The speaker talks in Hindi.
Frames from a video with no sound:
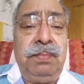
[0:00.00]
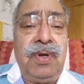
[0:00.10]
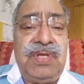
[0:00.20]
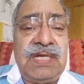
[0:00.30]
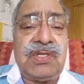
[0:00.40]

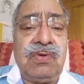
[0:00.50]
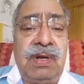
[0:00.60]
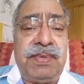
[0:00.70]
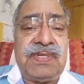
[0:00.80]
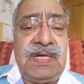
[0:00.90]
प्रोजेक्ट्स को
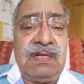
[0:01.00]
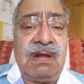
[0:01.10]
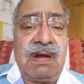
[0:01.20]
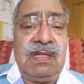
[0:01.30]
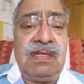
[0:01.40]
रिप्रेजेंट
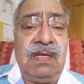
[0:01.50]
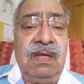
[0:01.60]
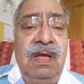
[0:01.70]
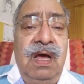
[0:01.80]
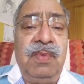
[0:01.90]
कर रहे थे
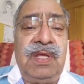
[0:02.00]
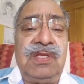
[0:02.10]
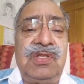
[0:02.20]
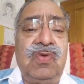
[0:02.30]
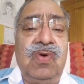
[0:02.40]
हमें
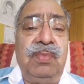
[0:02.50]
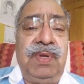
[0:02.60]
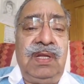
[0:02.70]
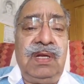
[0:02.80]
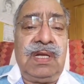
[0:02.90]
किसी को
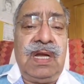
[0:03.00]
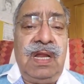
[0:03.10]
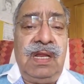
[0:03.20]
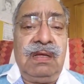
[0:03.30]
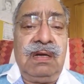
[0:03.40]
मीटिंग अटेंड
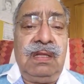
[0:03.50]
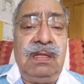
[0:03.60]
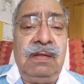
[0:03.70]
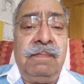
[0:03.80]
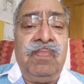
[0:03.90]
नहीं करने
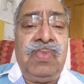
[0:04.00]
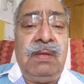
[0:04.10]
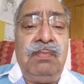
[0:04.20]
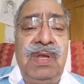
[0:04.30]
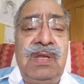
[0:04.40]
दी
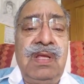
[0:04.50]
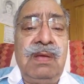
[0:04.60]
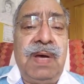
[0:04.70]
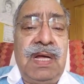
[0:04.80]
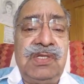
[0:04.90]
मीटिंग के
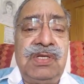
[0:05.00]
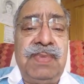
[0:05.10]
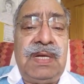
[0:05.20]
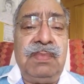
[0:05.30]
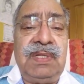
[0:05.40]
बाद जब
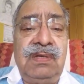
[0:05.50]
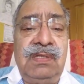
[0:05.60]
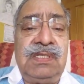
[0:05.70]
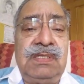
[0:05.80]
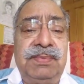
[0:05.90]
मैंने मंत्री
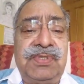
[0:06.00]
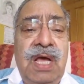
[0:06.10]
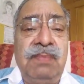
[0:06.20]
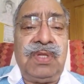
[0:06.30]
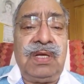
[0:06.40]
जी से
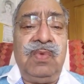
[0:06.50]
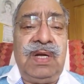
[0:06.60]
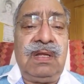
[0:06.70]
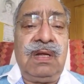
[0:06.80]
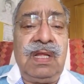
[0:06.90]
शाम तक
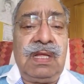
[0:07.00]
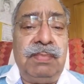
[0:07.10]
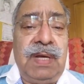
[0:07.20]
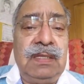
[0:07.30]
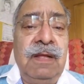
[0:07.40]
वेट करने के
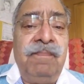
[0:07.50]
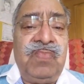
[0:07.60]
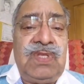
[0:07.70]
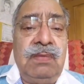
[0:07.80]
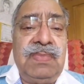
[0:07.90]
बाद
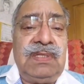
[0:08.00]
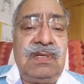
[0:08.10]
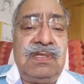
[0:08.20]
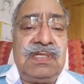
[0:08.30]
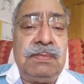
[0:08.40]
जब
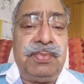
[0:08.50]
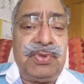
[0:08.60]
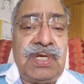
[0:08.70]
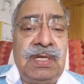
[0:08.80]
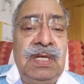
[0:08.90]
मंत्री जी से
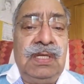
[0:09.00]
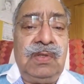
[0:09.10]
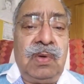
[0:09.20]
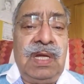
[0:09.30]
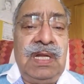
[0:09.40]
पूछा
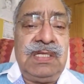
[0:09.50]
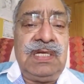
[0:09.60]
तो खन्ना